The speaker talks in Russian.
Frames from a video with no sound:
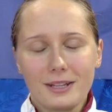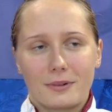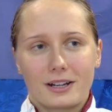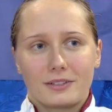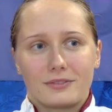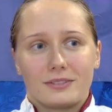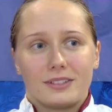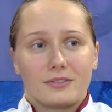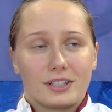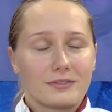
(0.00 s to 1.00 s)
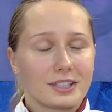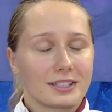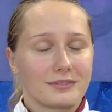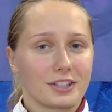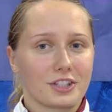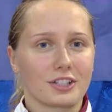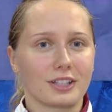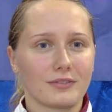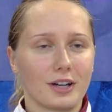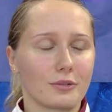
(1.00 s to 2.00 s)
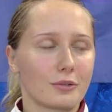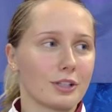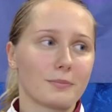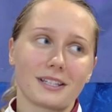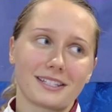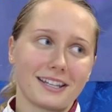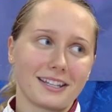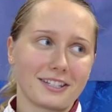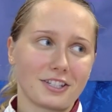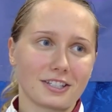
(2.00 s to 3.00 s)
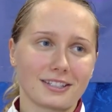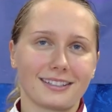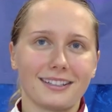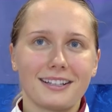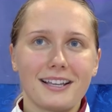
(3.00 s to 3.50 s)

морально-волевых, вытащила два укола последних, честно.